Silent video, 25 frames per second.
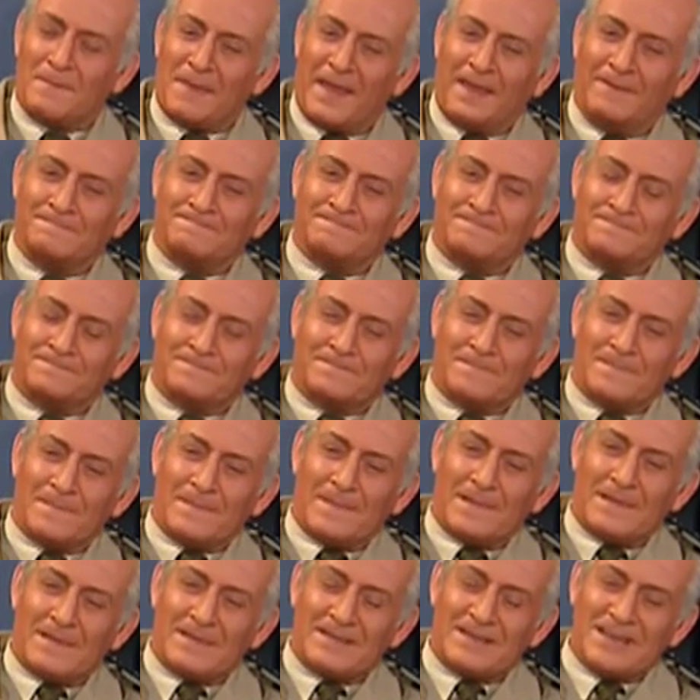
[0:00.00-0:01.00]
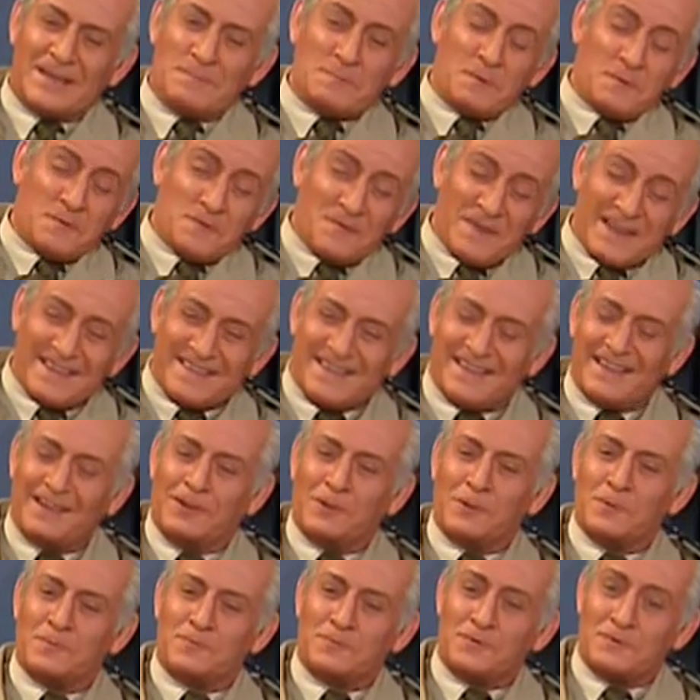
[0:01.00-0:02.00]
mais ce qui me
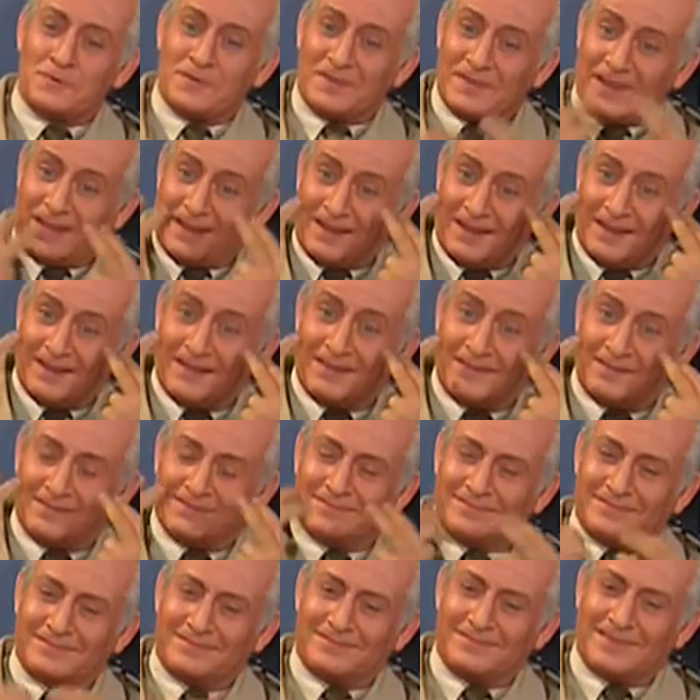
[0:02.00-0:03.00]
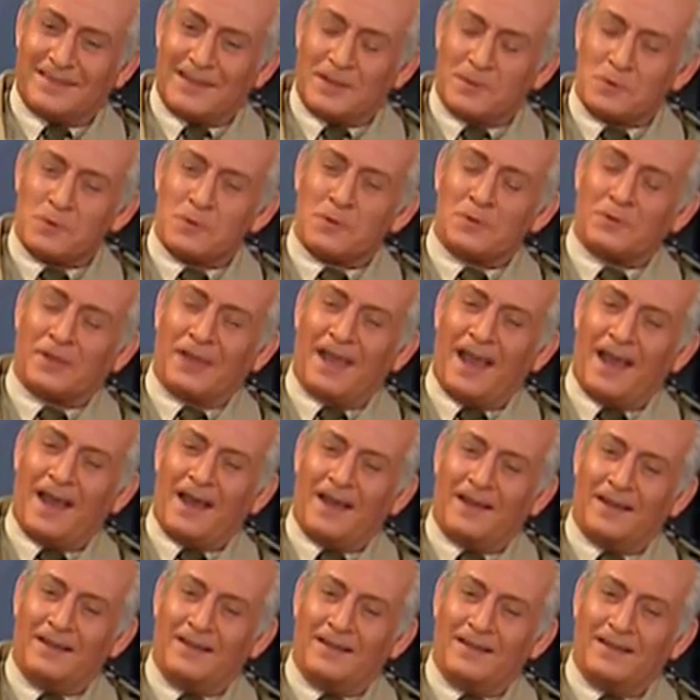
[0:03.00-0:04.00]
fascine le plus, c'est ton regard,